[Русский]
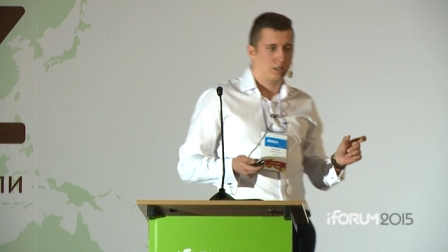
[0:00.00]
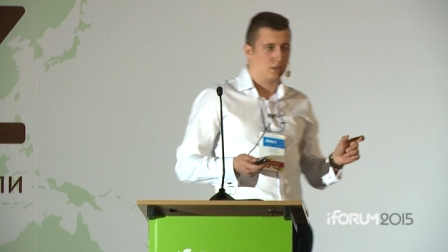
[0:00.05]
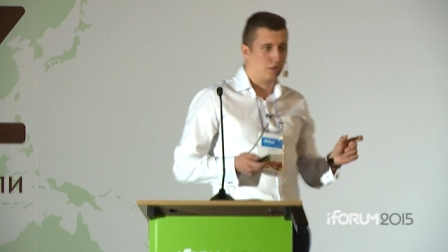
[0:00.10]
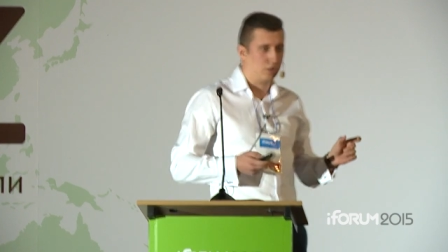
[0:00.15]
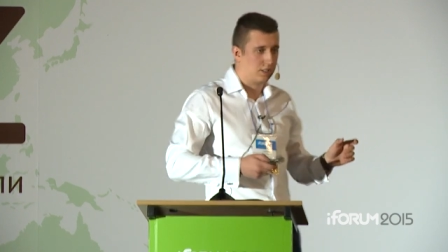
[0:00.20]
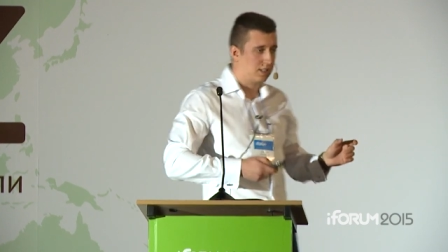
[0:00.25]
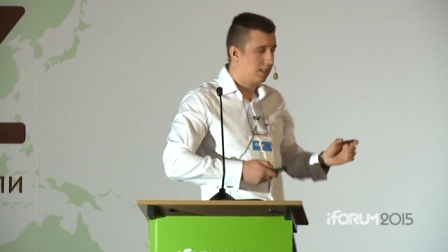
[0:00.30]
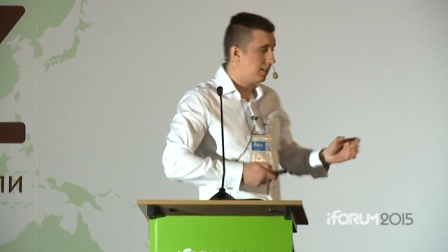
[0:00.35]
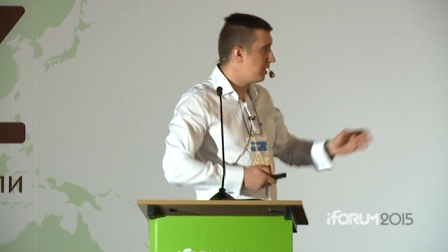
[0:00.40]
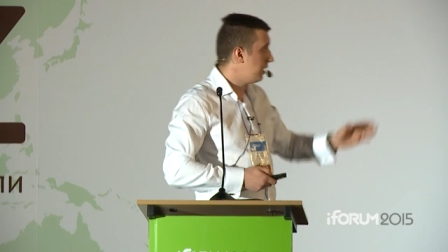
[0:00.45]

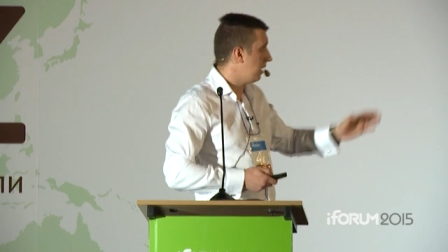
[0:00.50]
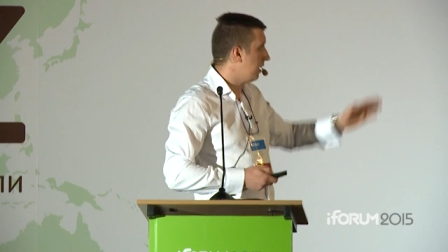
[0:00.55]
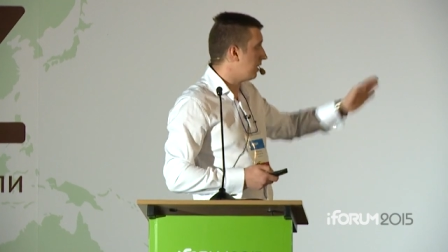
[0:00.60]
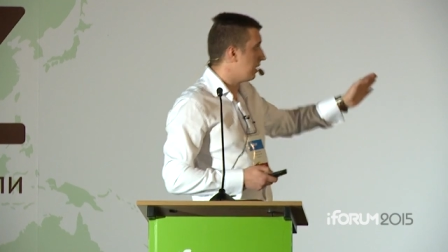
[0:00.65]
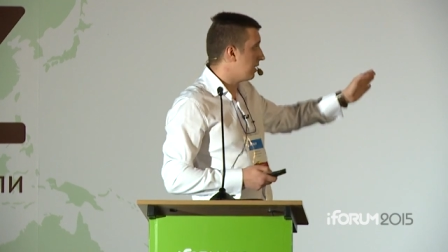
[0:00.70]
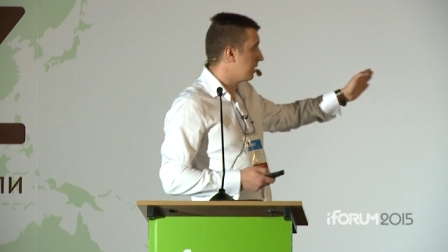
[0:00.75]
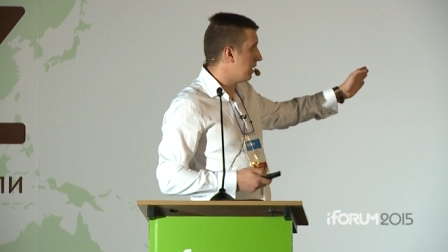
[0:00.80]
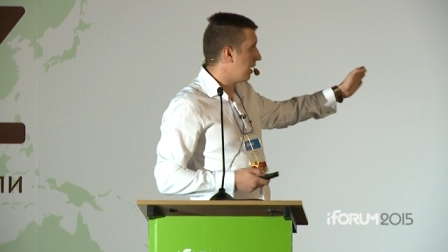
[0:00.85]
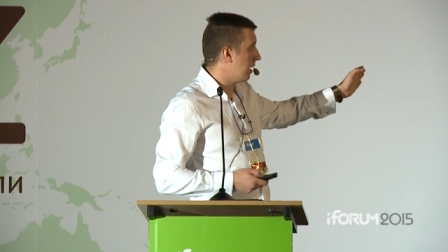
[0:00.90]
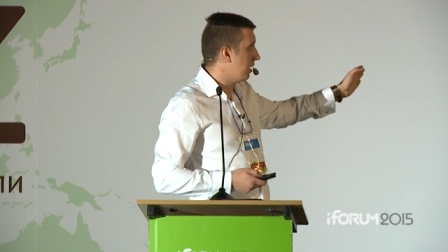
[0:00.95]
То есть если
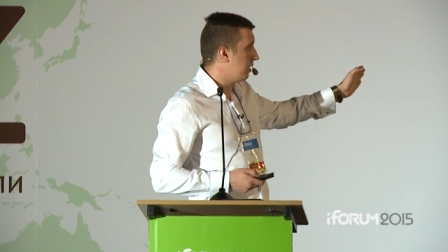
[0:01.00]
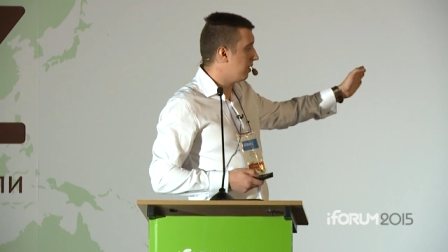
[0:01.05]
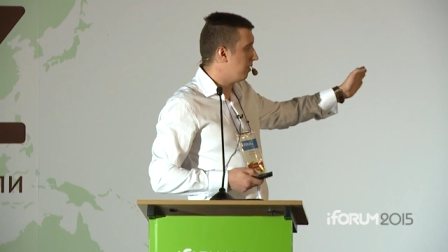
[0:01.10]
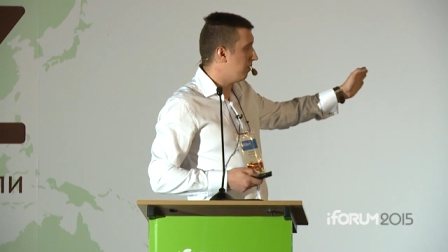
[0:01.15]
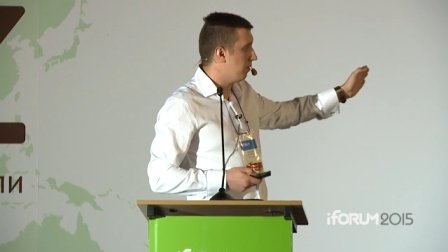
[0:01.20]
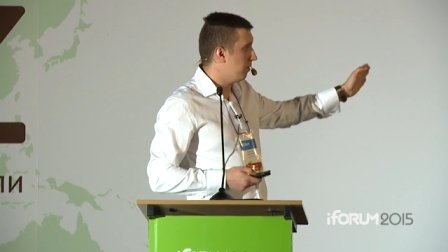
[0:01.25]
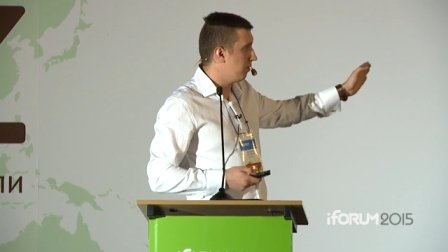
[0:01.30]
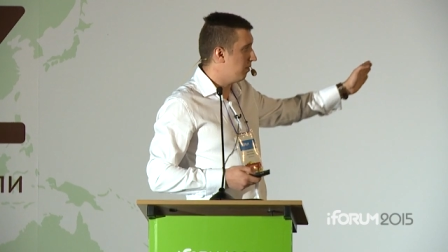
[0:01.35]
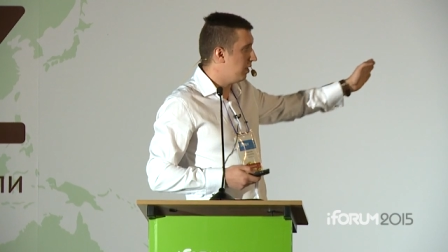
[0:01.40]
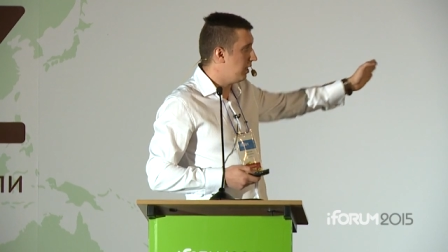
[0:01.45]
это
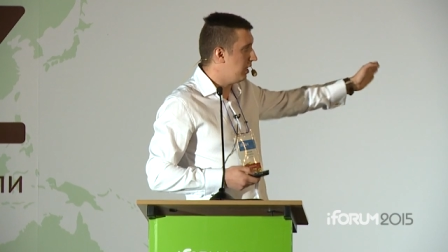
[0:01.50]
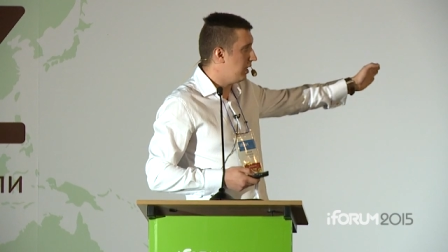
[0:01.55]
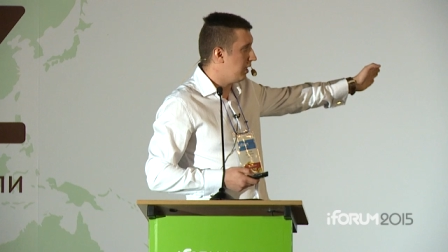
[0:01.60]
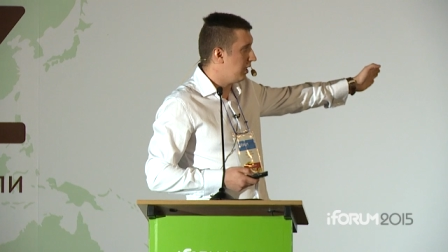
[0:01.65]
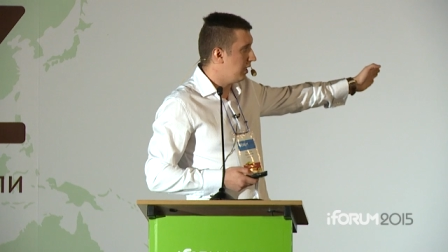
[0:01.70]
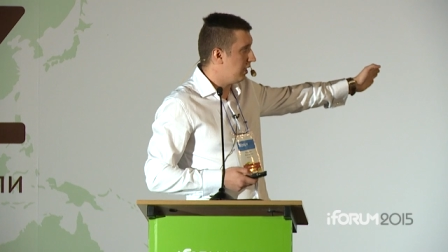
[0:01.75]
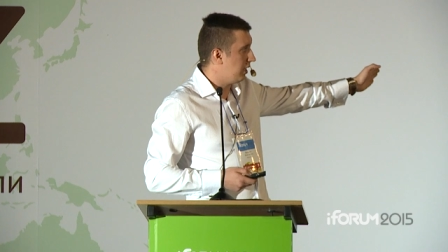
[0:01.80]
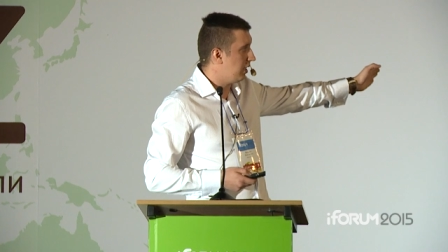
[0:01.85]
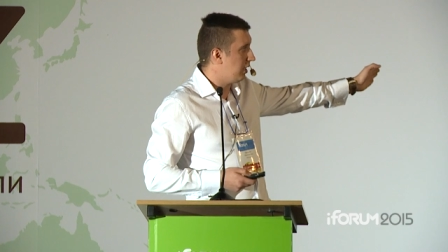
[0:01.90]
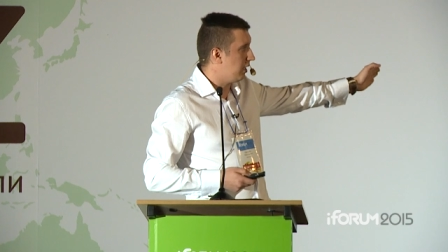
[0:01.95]
знаете вы,
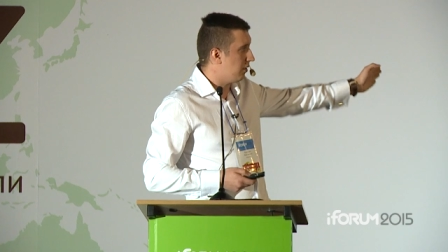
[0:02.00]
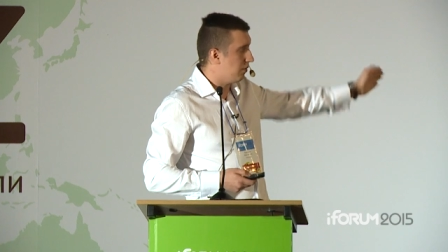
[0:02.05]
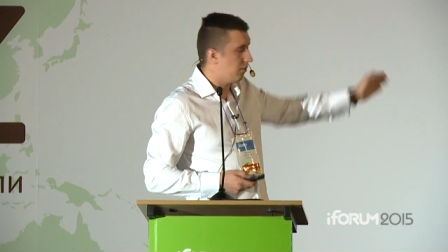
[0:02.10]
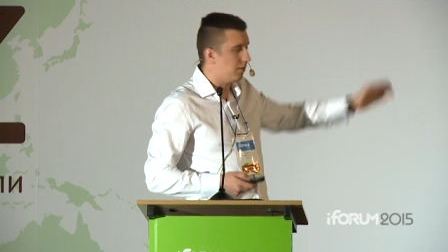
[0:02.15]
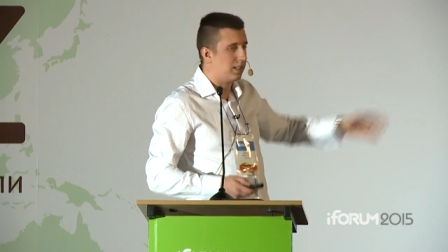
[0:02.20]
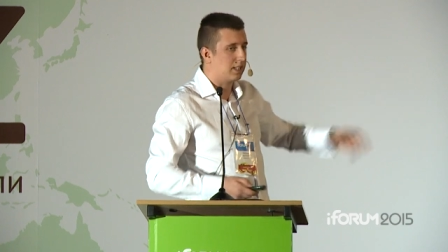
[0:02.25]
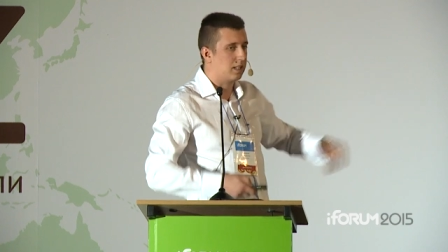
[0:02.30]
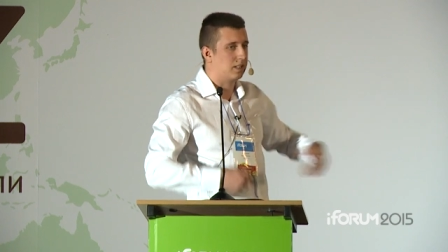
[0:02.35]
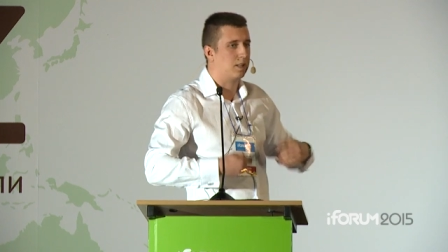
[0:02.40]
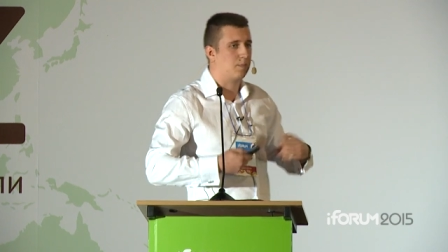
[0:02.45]
и
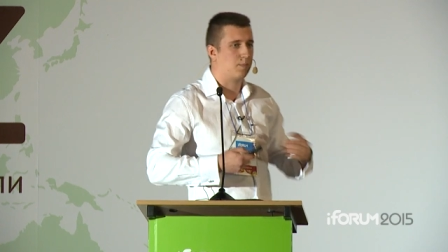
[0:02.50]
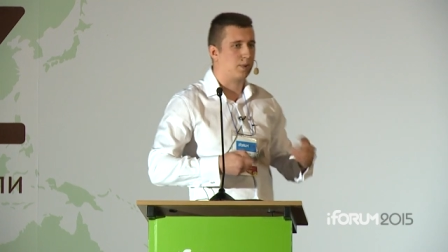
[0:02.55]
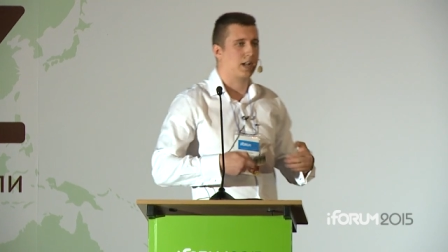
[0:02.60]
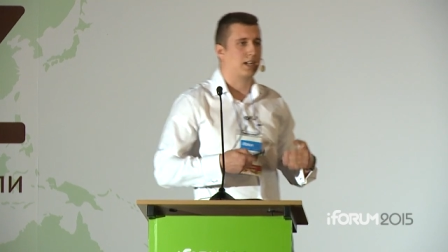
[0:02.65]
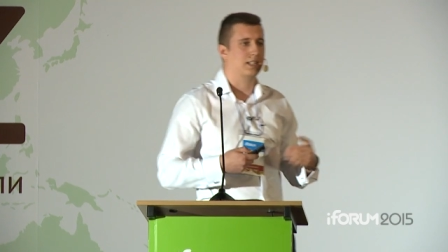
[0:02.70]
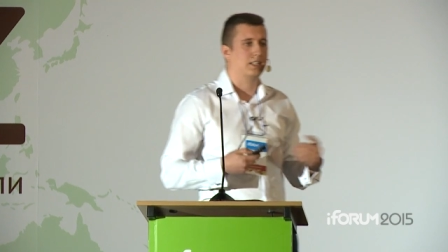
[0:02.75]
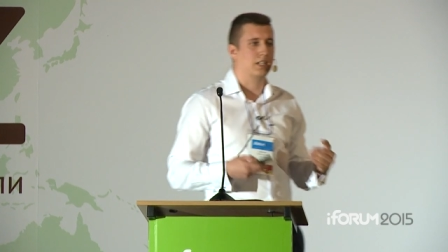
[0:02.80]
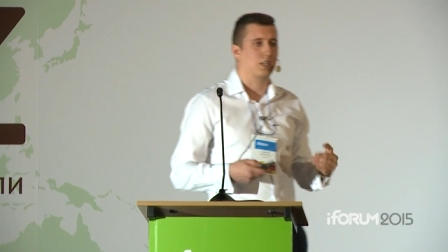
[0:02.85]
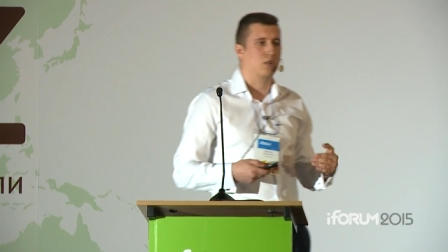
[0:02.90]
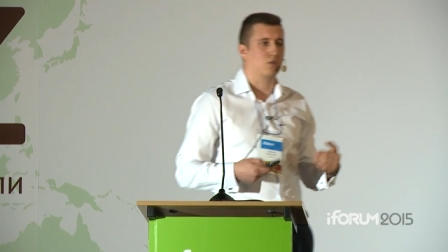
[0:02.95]
вы это на
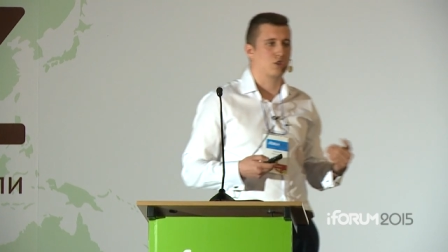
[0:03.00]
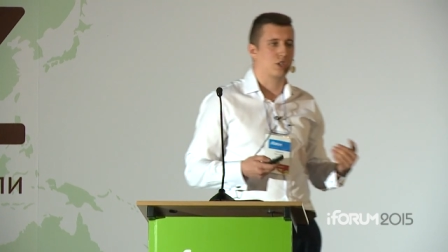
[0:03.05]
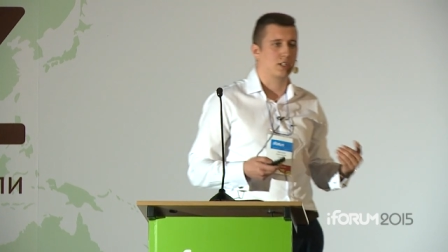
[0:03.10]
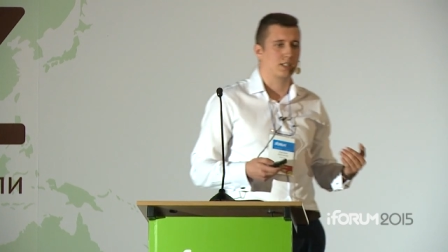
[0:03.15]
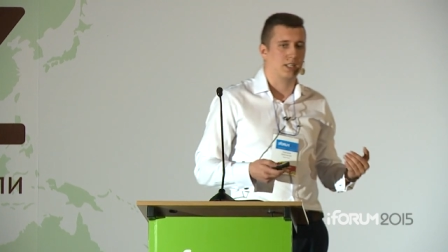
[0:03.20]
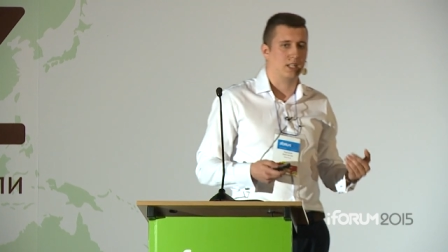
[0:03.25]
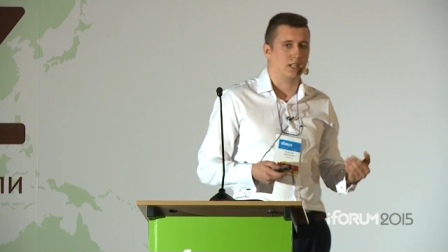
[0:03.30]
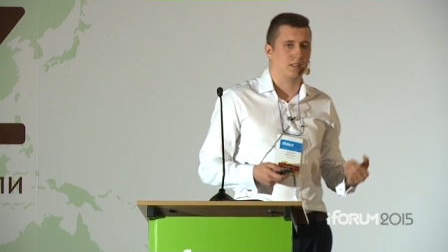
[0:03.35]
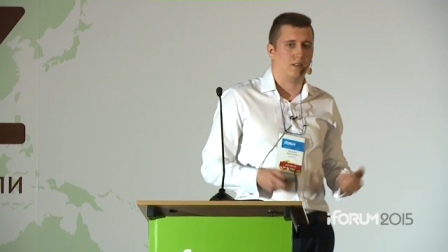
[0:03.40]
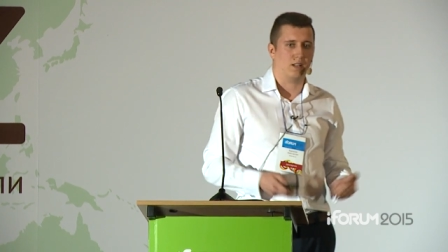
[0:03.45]
практике уже
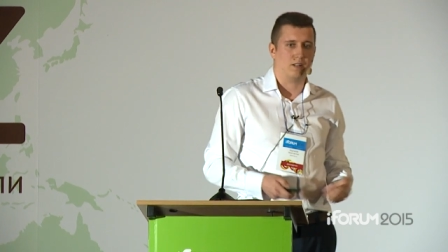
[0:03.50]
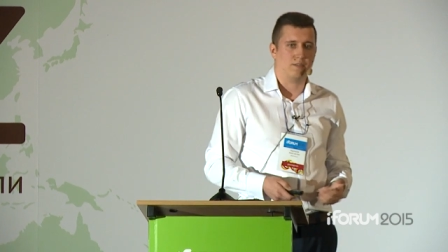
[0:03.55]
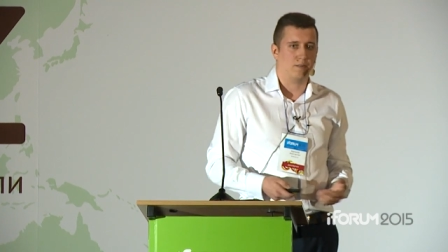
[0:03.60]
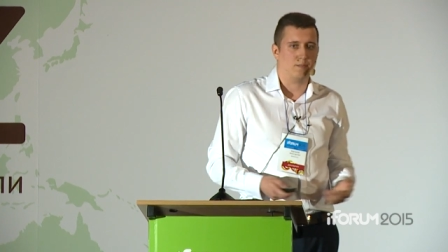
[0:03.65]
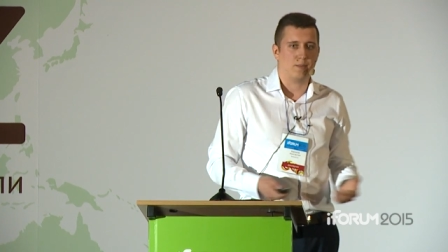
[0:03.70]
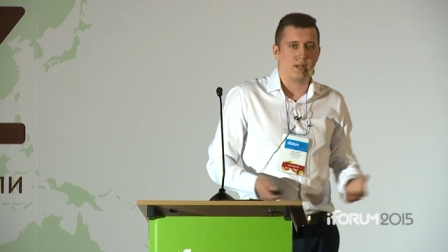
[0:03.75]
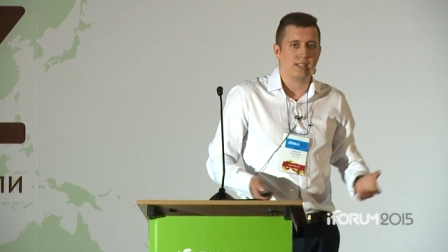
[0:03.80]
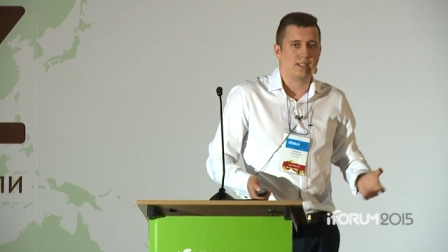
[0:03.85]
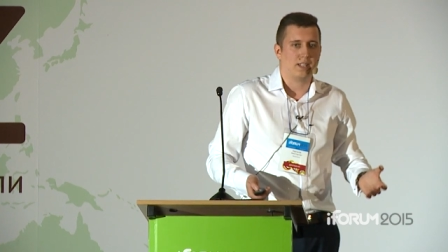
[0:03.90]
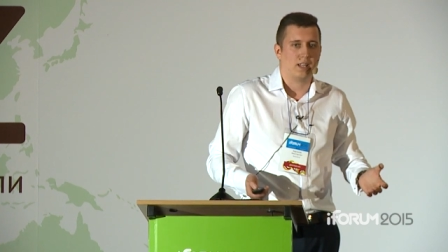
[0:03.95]
сделали,
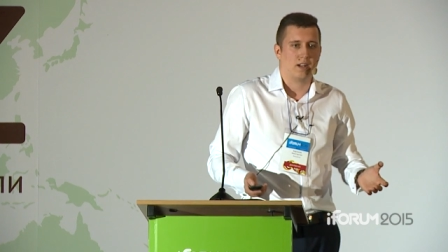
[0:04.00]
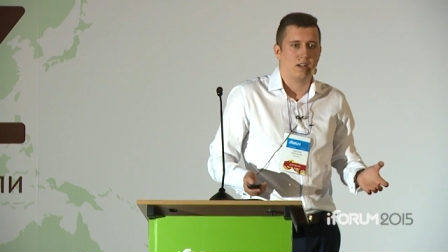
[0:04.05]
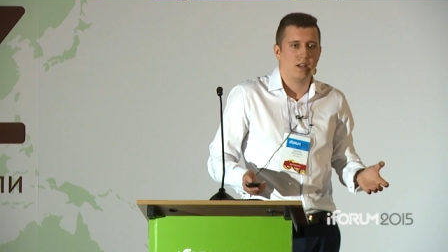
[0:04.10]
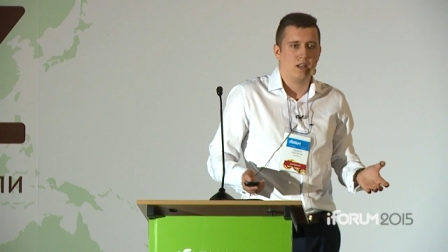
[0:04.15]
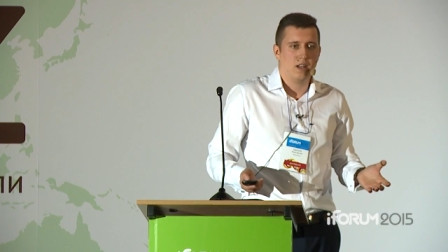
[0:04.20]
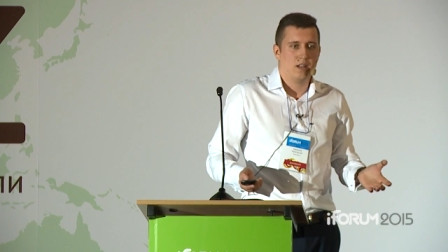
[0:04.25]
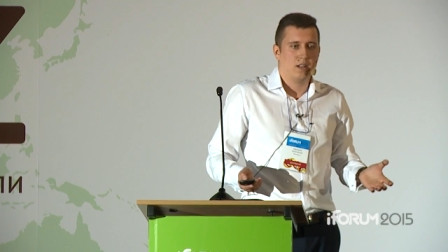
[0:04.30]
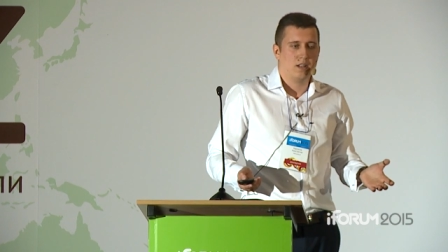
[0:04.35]
вебмастер